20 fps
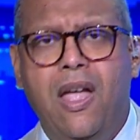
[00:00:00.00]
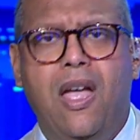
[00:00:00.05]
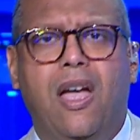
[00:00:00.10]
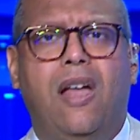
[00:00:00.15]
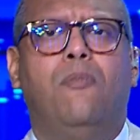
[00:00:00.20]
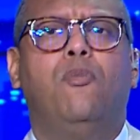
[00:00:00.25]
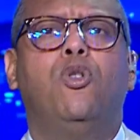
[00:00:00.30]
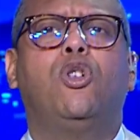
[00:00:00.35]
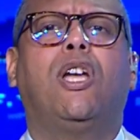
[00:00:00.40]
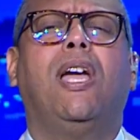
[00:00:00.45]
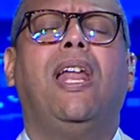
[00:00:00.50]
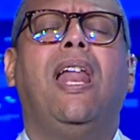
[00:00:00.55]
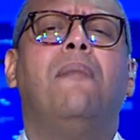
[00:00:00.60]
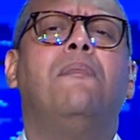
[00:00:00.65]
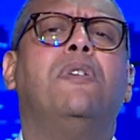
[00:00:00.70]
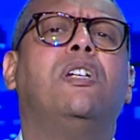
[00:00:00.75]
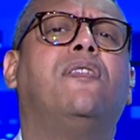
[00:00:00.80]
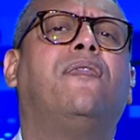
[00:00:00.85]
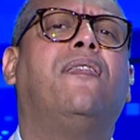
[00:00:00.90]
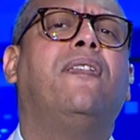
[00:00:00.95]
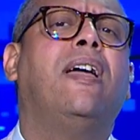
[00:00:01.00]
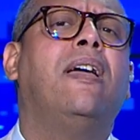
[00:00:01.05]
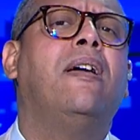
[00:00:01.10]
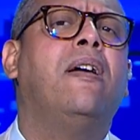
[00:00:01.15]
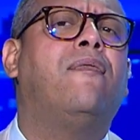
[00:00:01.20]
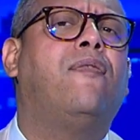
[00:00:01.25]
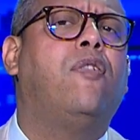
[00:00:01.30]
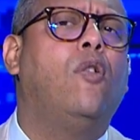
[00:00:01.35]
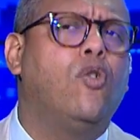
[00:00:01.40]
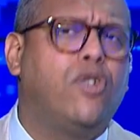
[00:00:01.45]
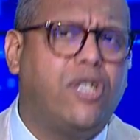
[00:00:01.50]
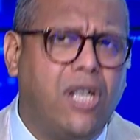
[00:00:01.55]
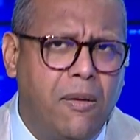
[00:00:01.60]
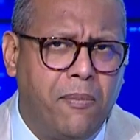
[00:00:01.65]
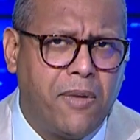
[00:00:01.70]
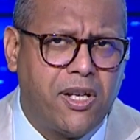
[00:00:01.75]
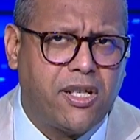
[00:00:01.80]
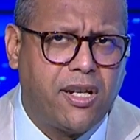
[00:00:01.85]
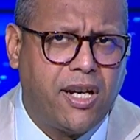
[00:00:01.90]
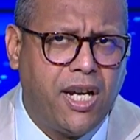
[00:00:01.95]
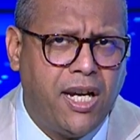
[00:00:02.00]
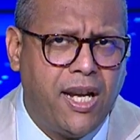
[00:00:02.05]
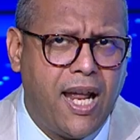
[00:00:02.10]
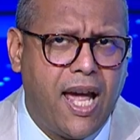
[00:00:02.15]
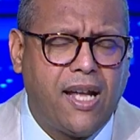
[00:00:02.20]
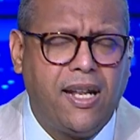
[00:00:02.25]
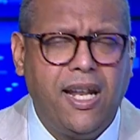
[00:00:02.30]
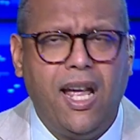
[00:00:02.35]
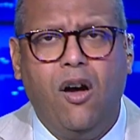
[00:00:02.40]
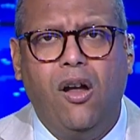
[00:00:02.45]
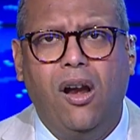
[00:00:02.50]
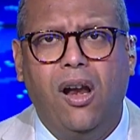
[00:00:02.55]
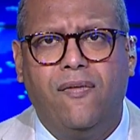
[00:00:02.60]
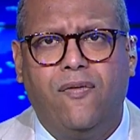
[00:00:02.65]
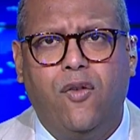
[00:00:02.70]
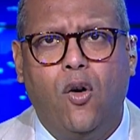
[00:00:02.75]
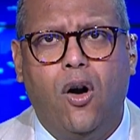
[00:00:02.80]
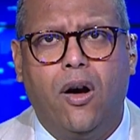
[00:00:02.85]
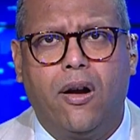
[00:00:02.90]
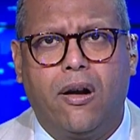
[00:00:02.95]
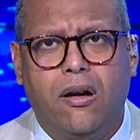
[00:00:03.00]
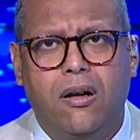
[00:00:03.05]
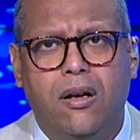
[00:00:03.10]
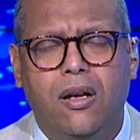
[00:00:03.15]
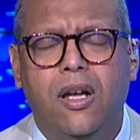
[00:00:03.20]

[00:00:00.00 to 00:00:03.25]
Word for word: المشكله مش في فلوس المصريين اغنياء ولا فقراء